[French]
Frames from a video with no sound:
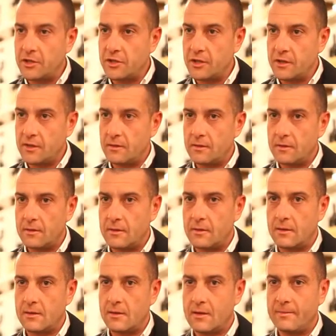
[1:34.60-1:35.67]
Il y a
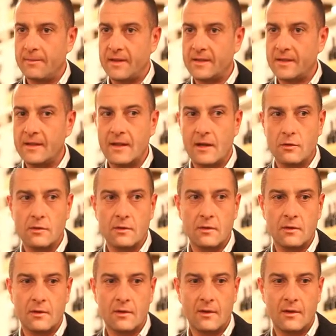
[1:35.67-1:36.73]
davantage de traitements de
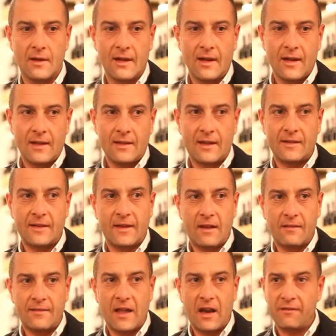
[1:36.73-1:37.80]
commandes. Pour le
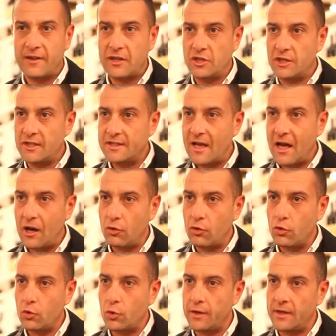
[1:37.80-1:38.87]
personnel,
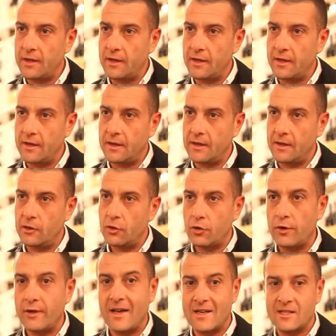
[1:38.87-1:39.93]
les avantages sont
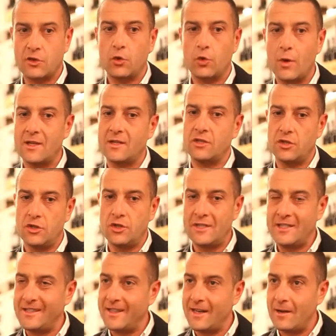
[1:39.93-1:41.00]
nombreux.
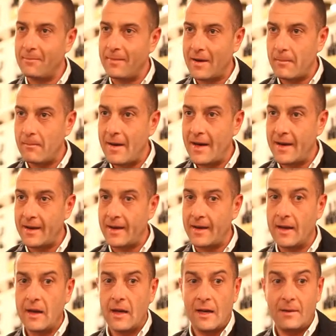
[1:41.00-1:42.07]
En partant de
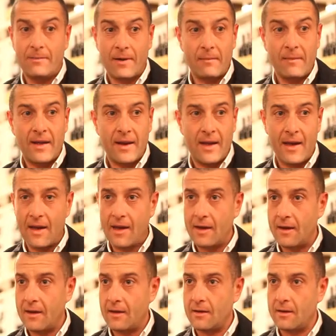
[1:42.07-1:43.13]
la facilité avec
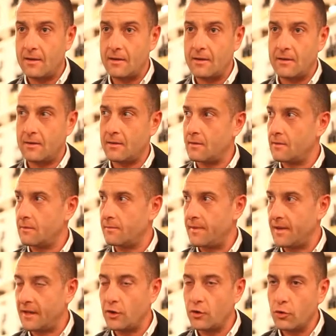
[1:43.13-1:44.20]
laquelle ils parviennent à
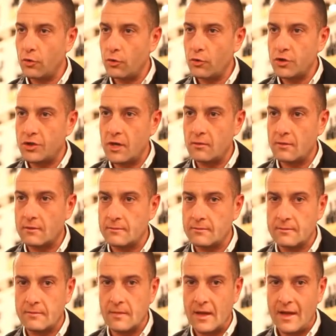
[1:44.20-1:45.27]
gérer les télécommandes.